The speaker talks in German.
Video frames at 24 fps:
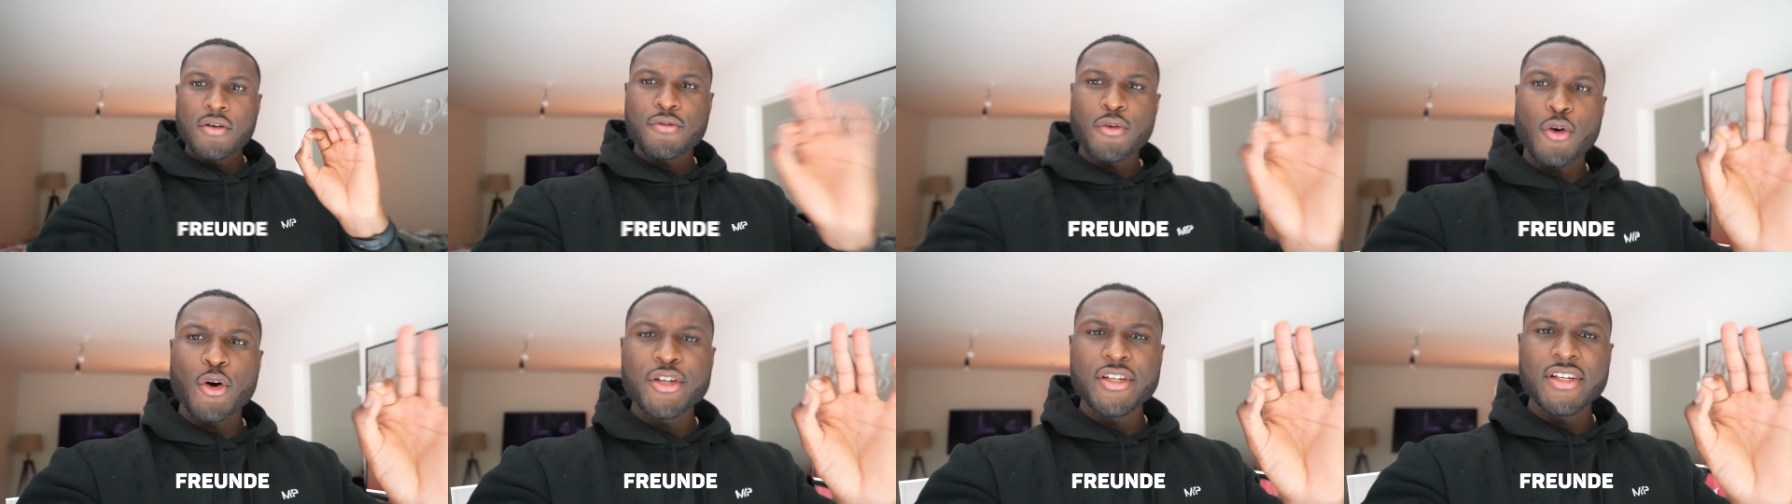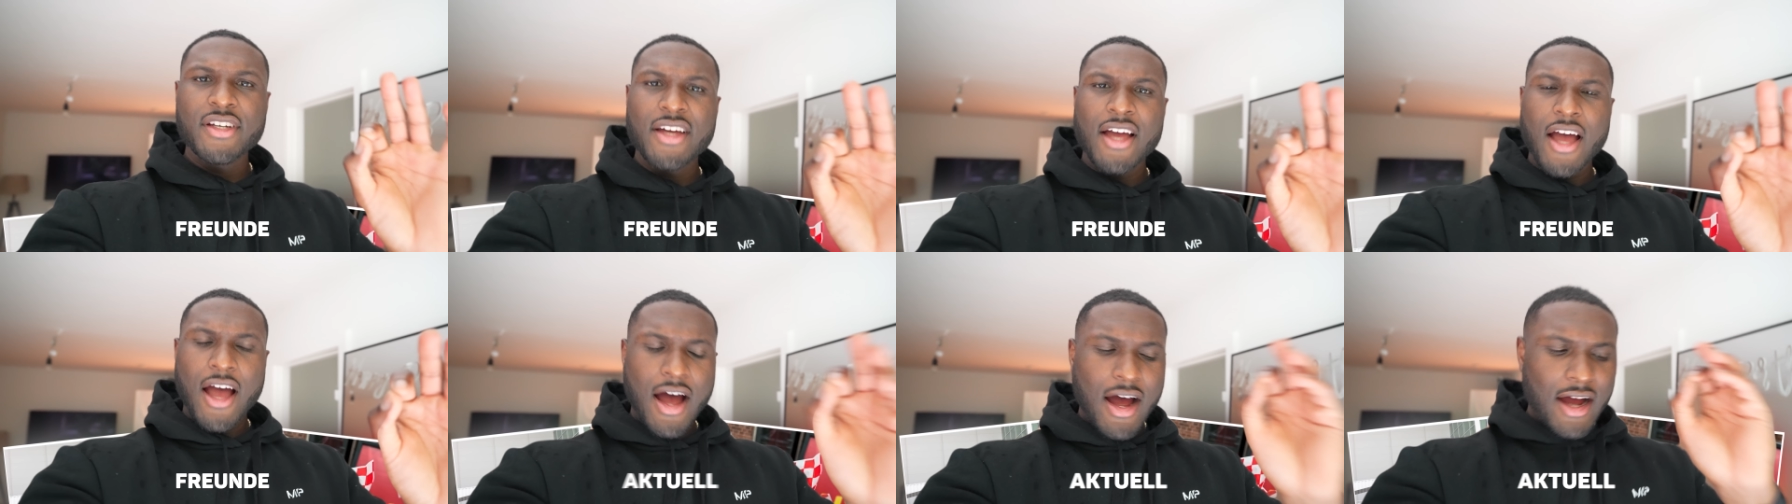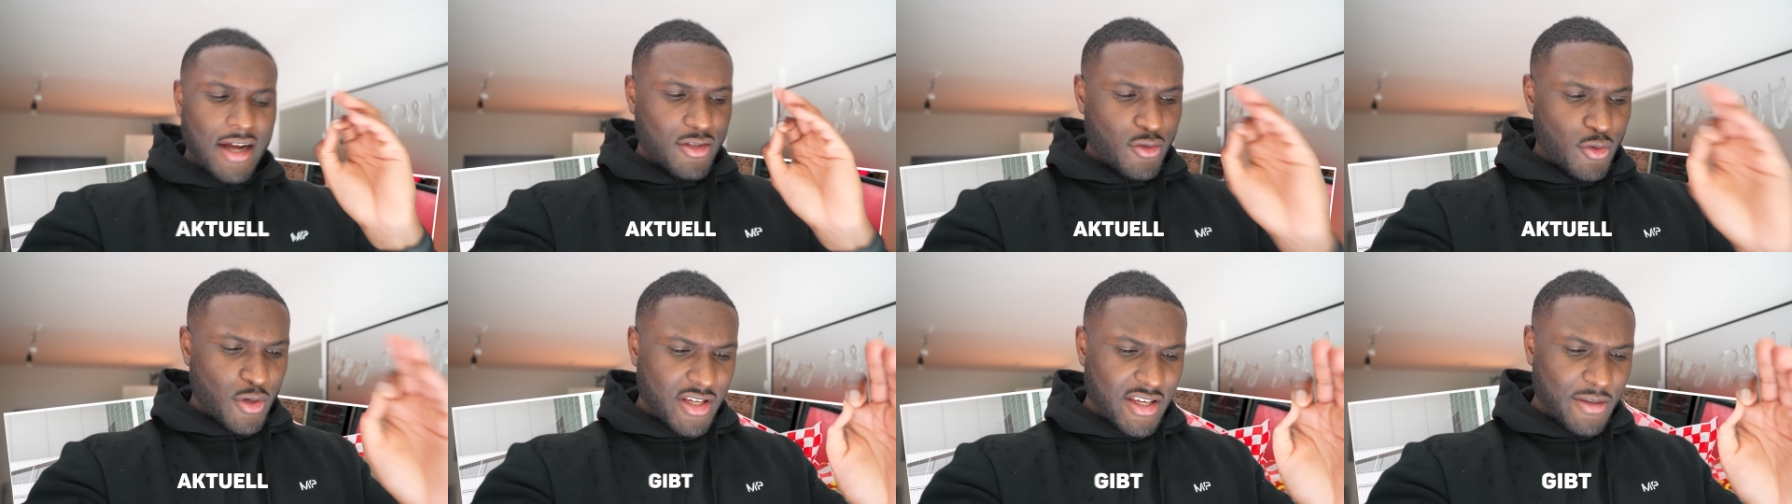Freunde,
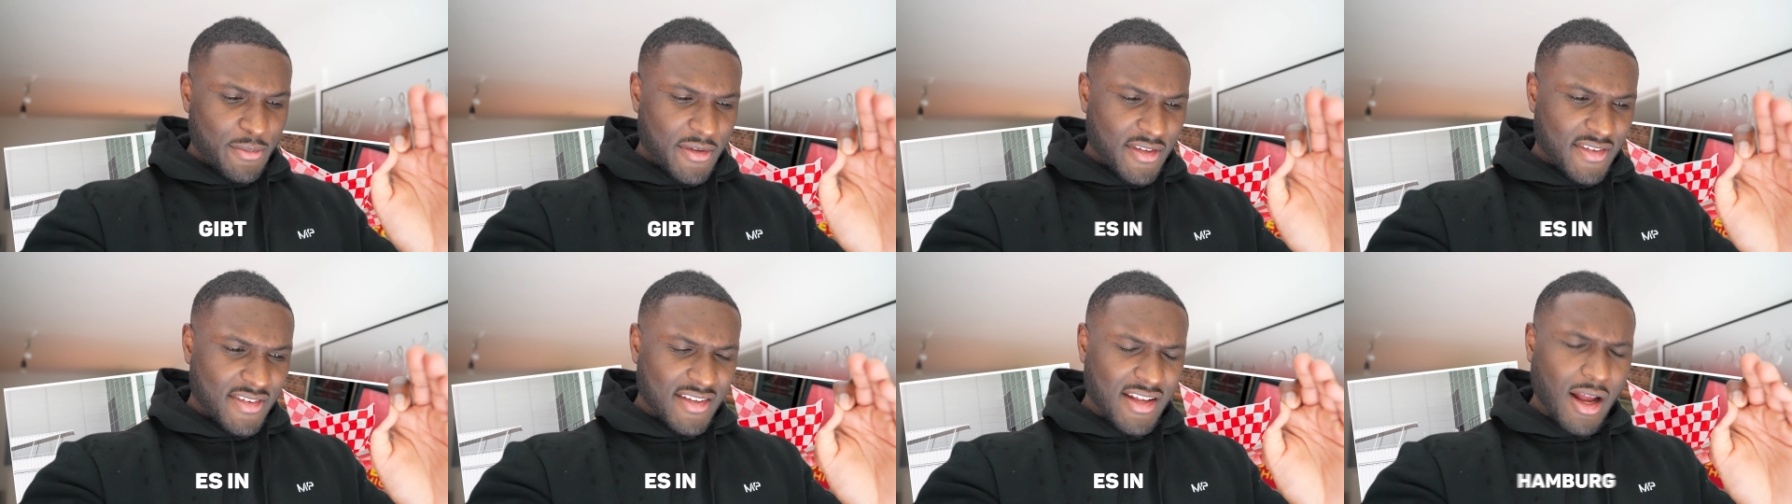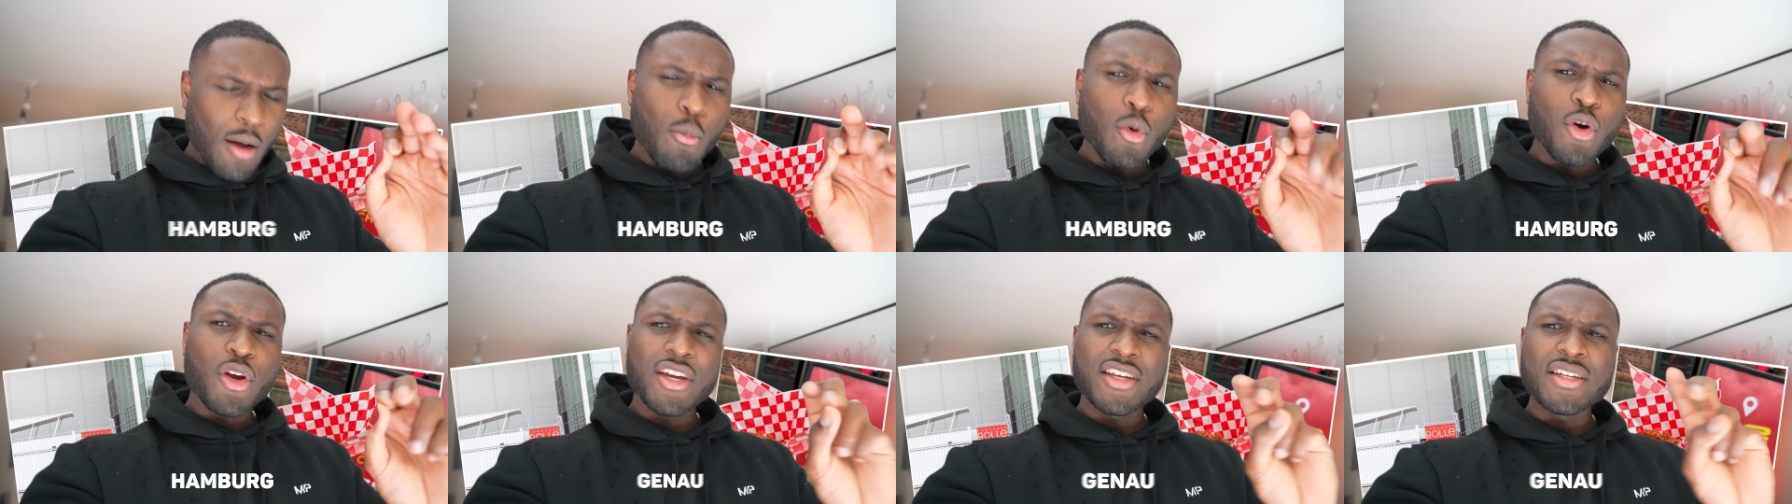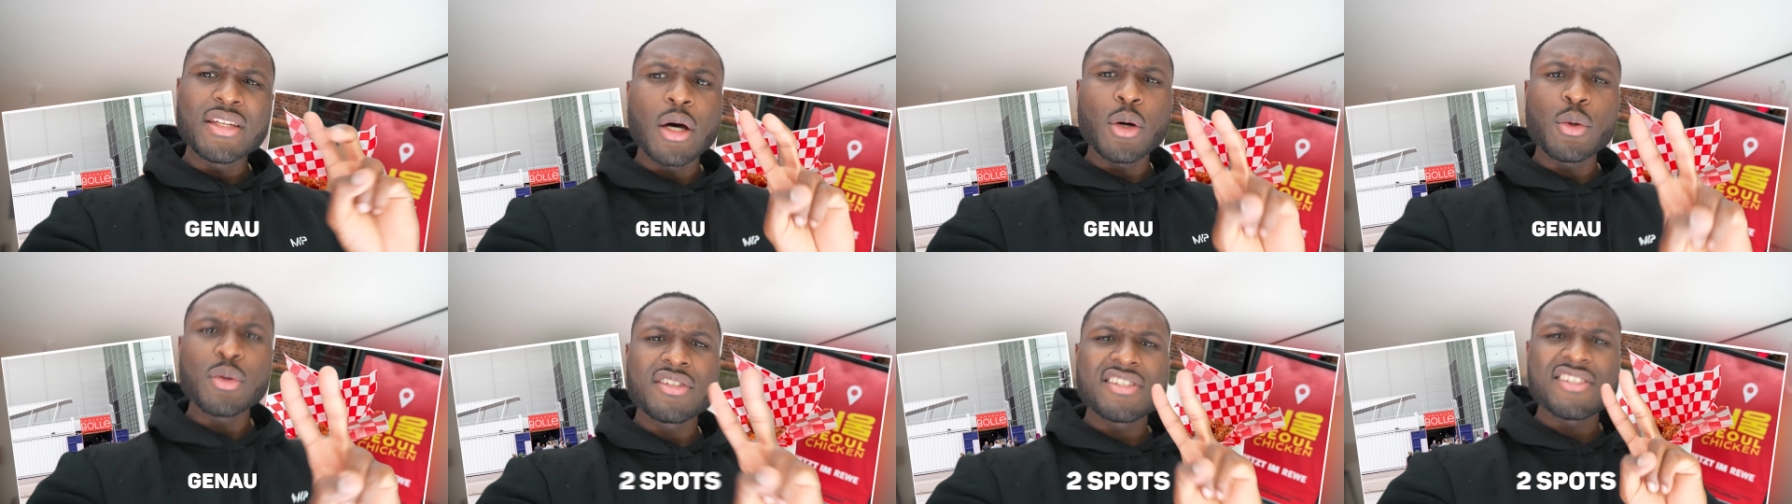aktuell gibt es in Hamburg
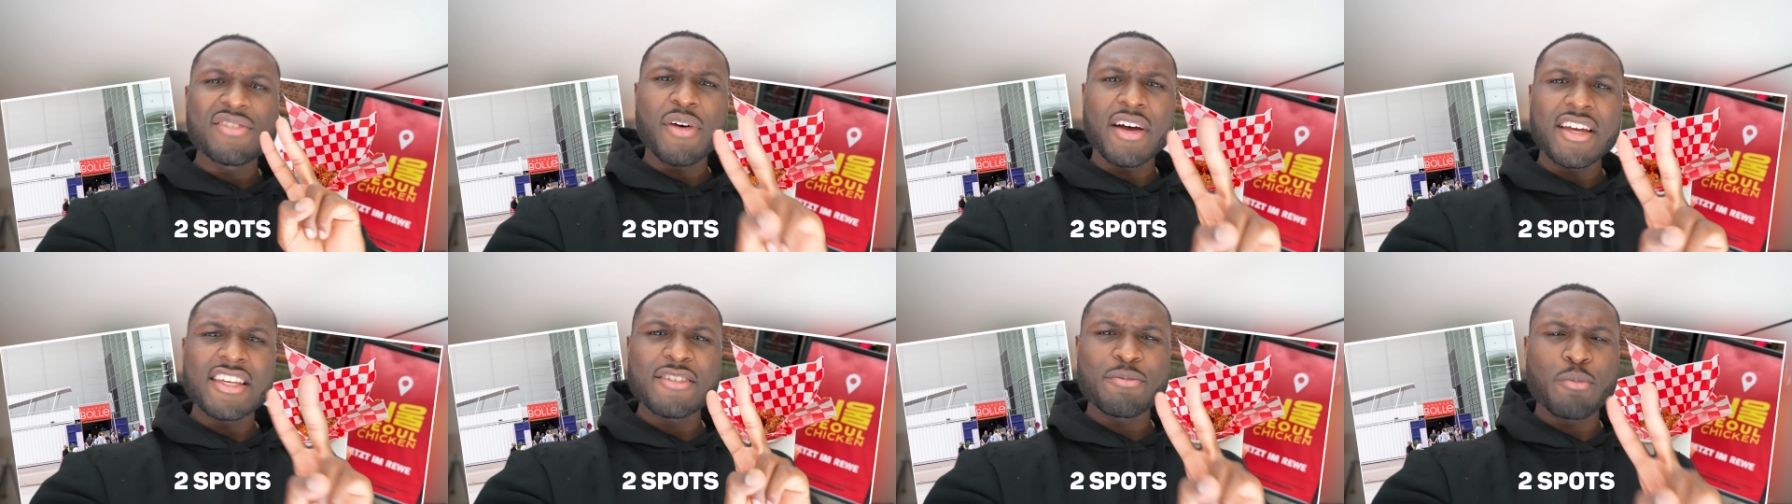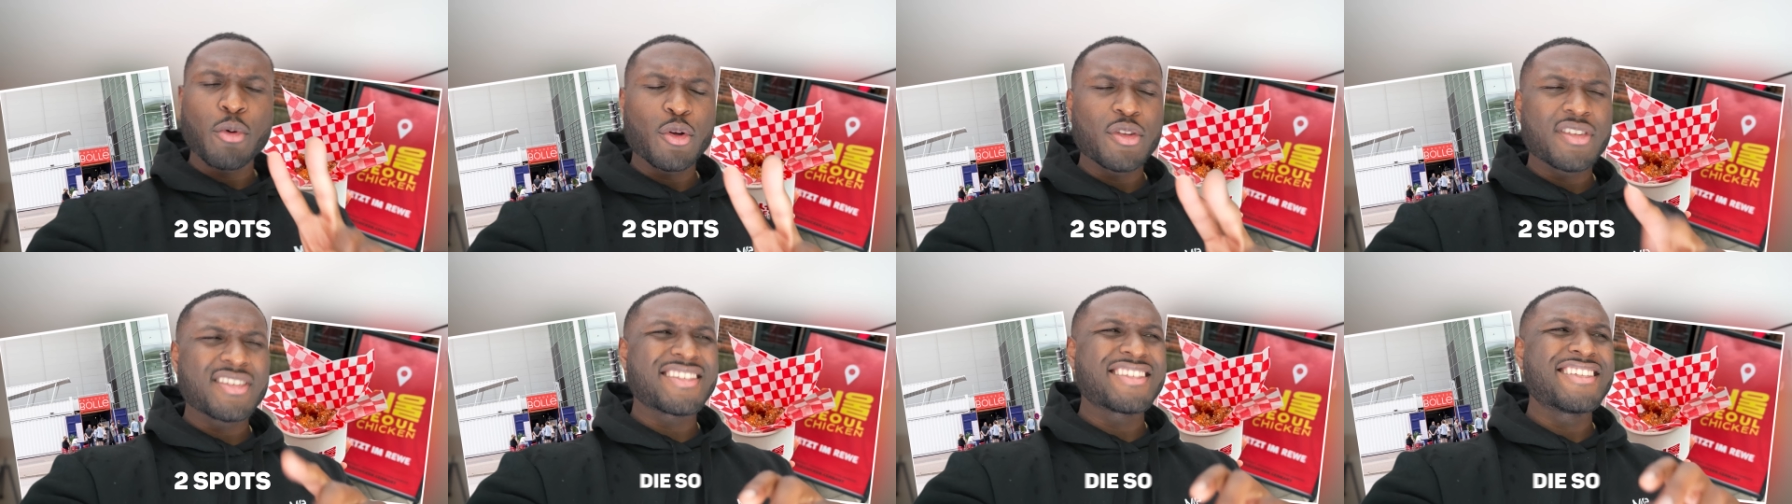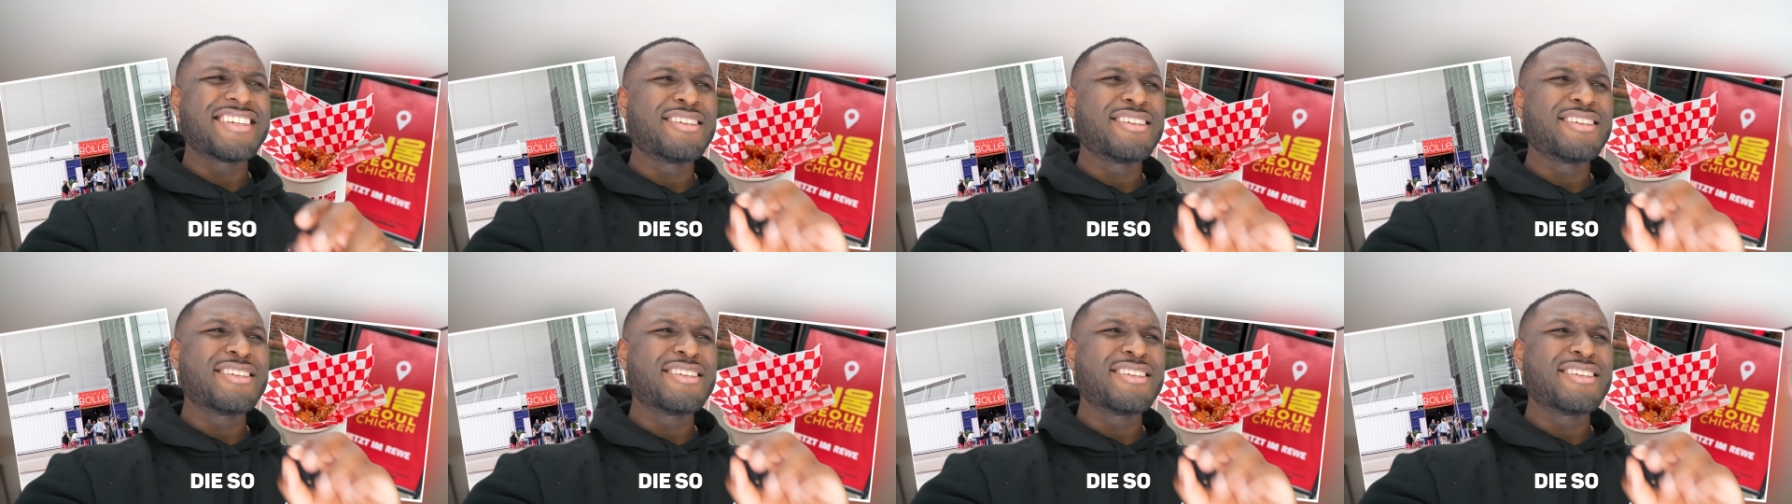genau zwei Spots,